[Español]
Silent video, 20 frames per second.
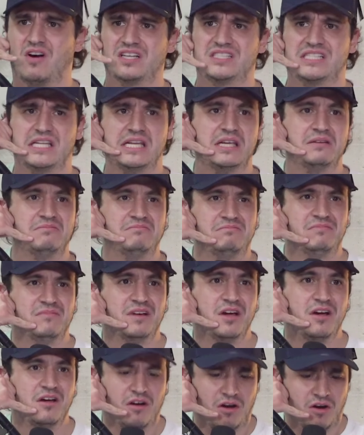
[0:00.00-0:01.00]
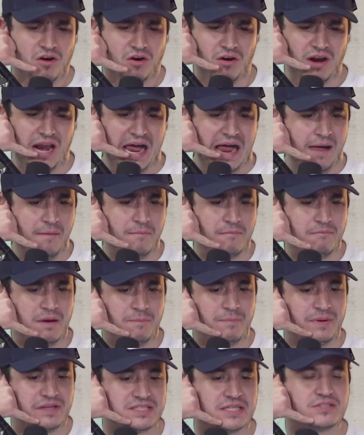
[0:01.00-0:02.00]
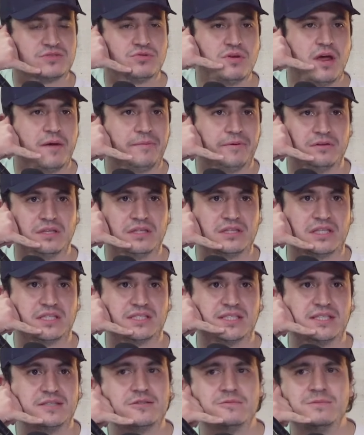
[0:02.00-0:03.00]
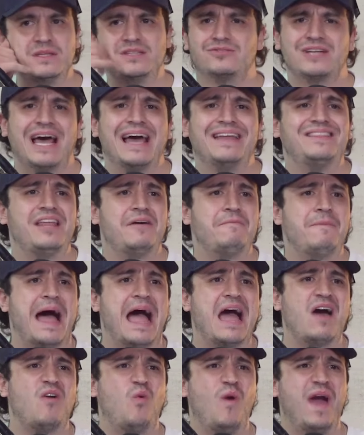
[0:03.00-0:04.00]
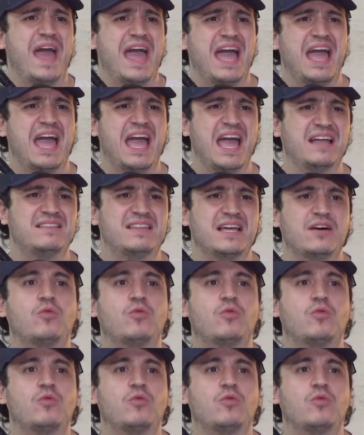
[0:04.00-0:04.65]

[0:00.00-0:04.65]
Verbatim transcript: ¿Slim? Hola, ¿me prestas un avión de 300 metros? Ahí te va, güey.